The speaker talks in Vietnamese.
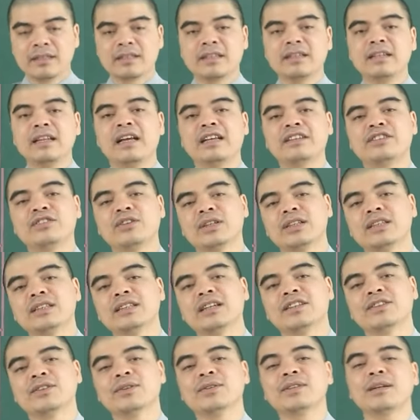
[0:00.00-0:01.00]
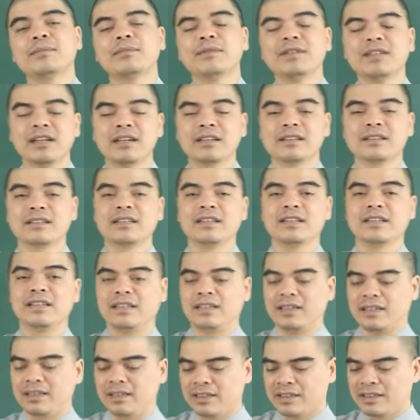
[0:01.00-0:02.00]
Thì để chọn ra giờ tốt thắp hương
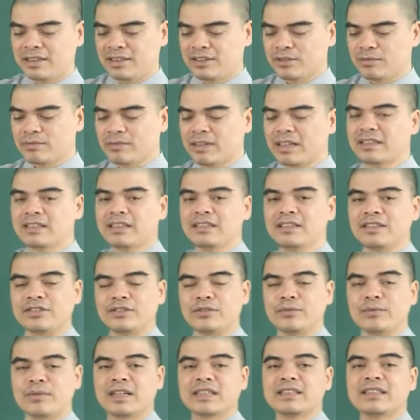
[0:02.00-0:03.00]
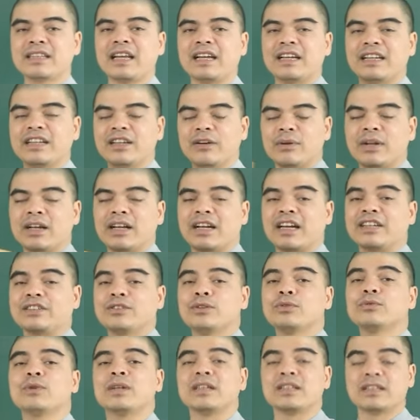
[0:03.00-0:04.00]
thì chúng ta sẽ sử dụng cái tài liệu là ngày
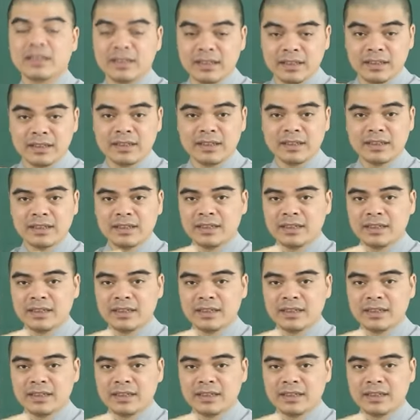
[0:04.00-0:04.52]
tốt toàn thư